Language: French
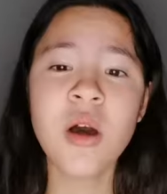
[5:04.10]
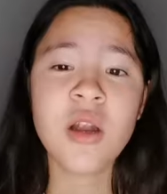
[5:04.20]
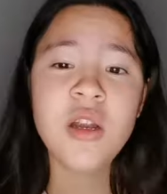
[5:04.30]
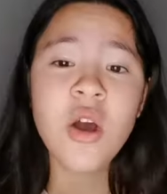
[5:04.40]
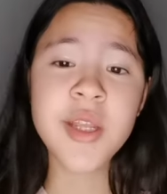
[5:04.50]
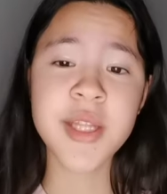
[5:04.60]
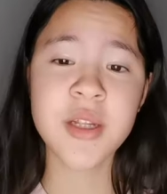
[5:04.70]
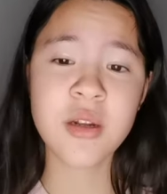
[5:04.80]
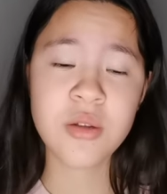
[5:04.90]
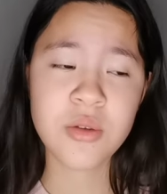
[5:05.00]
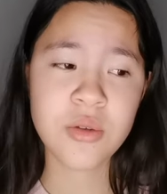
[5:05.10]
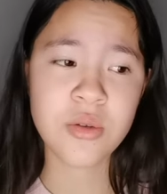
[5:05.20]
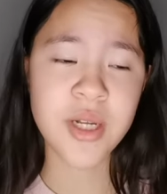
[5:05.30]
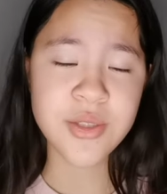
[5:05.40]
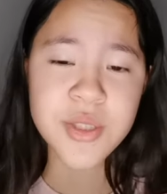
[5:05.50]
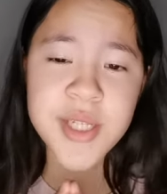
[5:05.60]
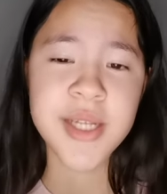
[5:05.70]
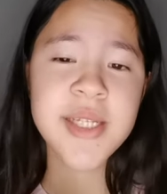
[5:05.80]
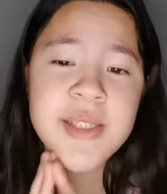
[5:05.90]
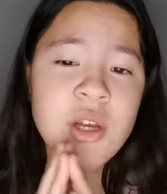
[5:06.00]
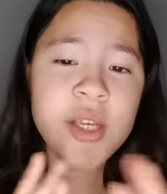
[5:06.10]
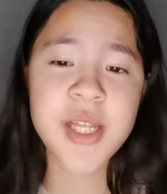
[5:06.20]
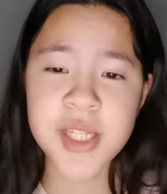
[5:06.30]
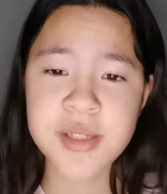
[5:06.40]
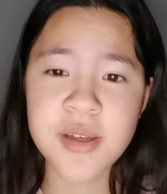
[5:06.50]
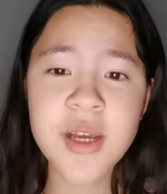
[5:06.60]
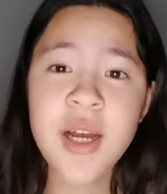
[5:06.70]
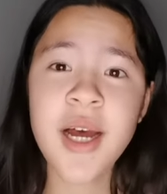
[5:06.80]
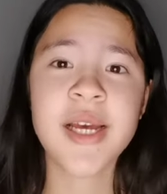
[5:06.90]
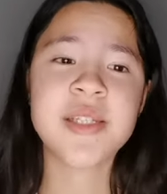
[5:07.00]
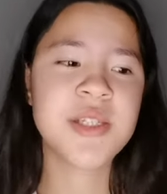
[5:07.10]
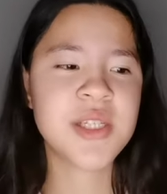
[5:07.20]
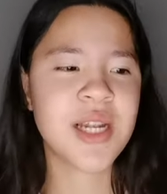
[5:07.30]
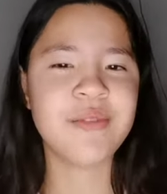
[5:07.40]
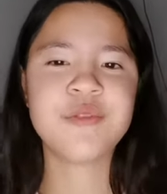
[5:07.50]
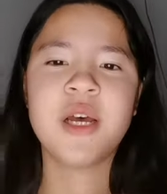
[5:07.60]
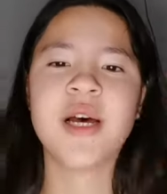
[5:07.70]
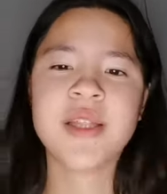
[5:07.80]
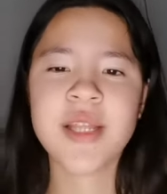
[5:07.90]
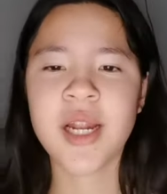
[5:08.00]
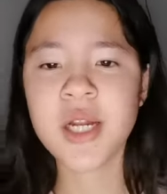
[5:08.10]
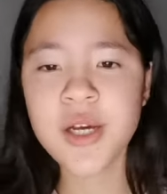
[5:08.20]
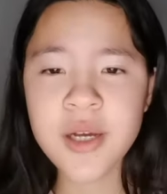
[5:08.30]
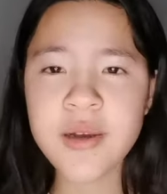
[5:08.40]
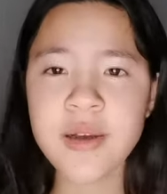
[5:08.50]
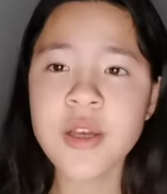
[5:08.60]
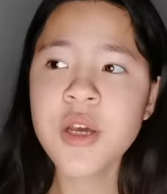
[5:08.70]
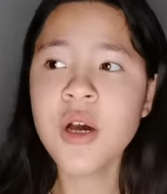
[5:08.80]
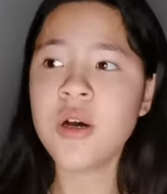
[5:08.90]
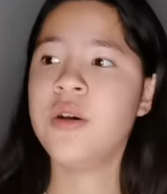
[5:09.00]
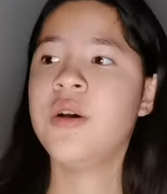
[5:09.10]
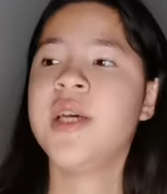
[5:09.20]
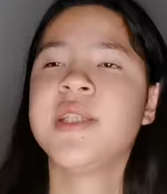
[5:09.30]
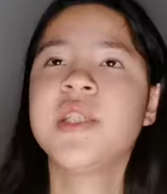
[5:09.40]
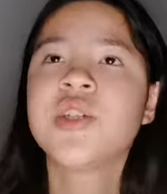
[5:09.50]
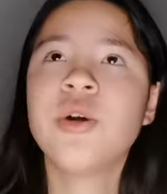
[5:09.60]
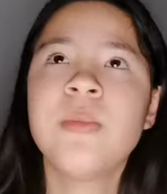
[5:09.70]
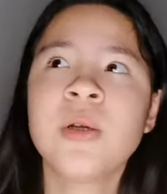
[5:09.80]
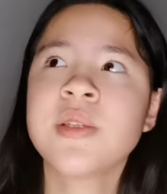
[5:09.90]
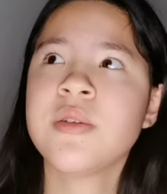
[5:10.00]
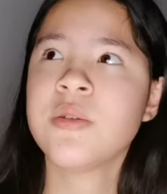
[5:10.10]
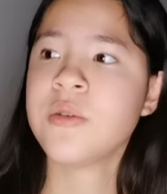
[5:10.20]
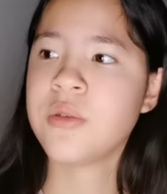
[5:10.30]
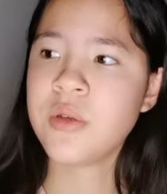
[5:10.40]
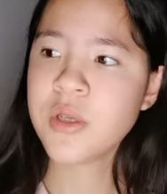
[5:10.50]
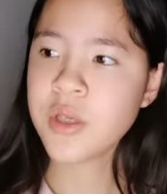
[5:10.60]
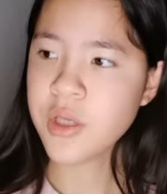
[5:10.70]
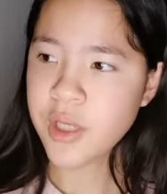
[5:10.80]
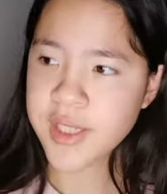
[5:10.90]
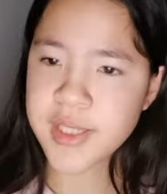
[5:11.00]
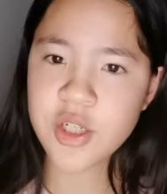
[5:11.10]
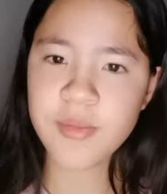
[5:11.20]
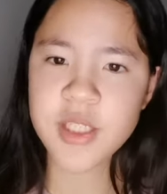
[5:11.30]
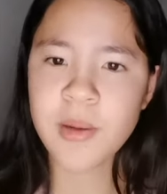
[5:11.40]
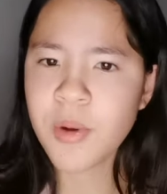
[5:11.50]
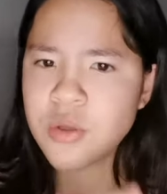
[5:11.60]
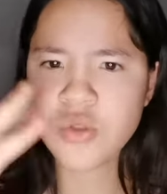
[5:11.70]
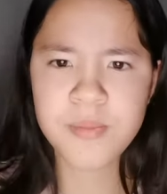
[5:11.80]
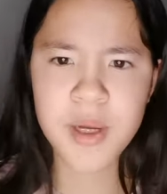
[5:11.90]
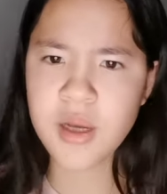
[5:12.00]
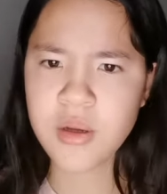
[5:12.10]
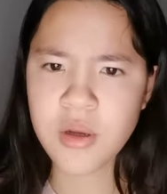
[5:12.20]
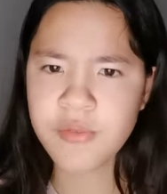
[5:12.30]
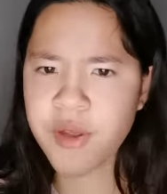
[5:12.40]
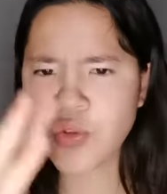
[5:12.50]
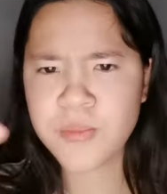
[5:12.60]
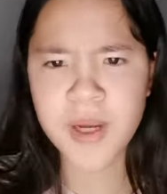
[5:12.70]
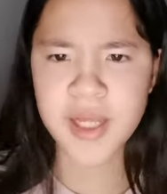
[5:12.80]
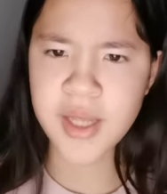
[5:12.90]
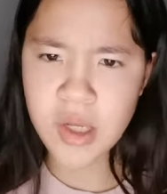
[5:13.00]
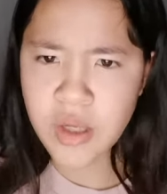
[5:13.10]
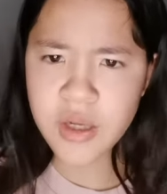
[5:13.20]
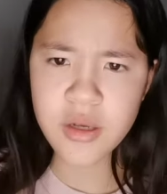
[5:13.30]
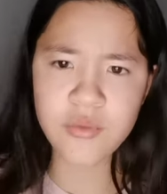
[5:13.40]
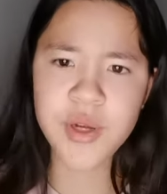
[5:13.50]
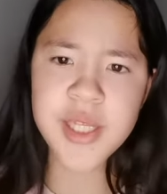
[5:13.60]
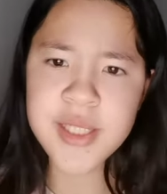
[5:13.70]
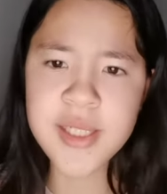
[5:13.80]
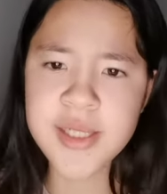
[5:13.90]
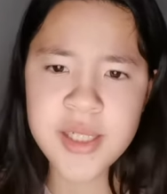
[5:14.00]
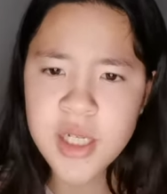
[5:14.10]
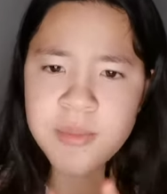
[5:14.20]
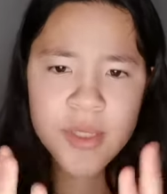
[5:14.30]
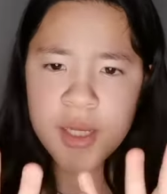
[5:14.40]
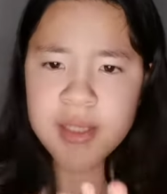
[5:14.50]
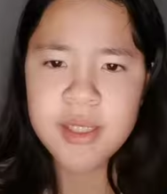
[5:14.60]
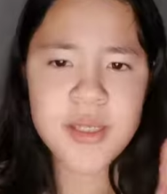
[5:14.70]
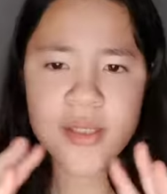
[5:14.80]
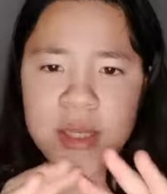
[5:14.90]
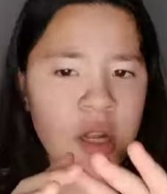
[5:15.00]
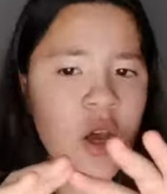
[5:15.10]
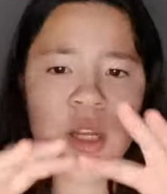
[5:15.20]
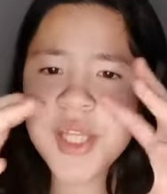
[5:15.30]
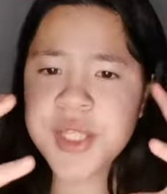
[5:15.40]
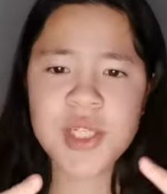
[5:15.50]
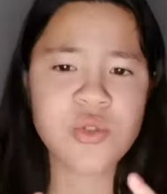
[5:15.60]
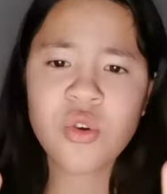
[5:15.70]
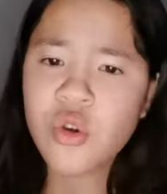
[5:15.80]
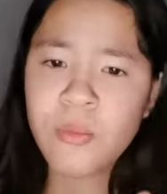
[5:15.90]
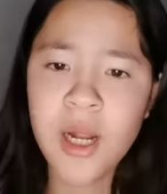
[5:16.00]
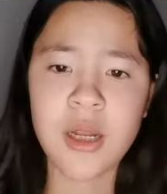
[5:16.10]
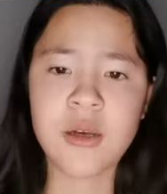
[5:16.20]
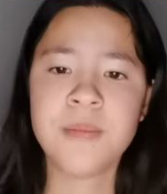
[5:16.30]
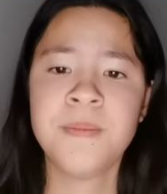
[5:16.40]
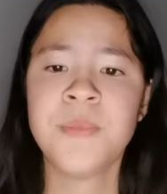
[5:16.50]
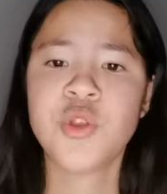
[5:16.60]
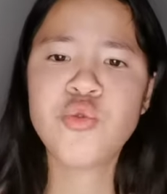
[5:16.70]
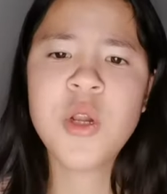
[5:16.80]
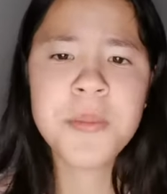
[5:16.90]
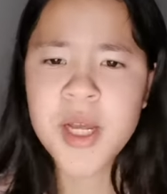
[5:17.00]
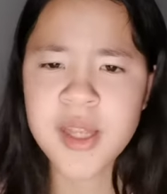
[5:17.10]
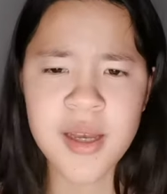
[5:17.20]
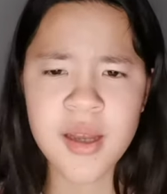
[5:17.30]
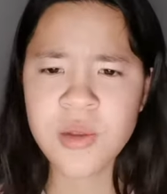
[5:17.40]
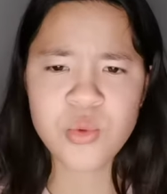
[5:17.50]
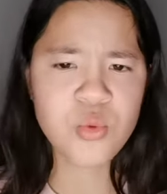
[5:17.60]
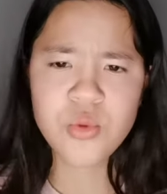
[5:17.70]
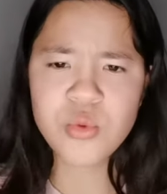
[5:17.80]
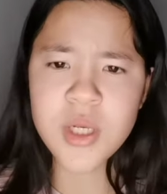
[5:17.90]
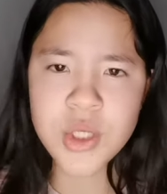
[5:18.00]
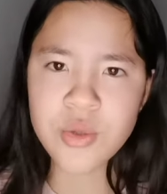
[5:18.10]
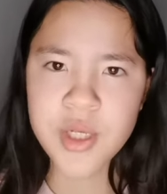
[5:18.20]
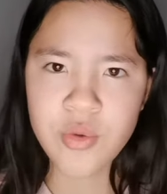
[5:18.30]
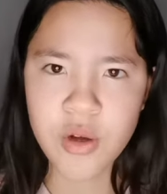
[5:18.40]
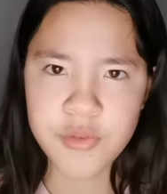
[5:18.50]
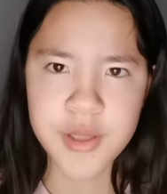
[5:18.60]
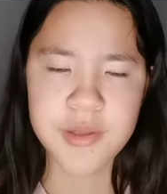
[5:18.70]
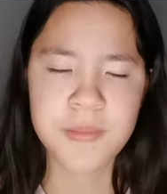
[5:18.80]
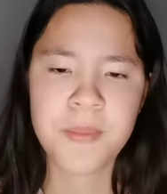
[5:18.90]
la société s'organise Est-ce qu'il se lève à telle heure euh, Est-ce qu'il commence, euh, commence à prendre du pain, à faire du pain à telle heure Vous voyez, c'est comme ça. C'est l'organisation globale. Tous les matins, toute la journée, quoi, en fait.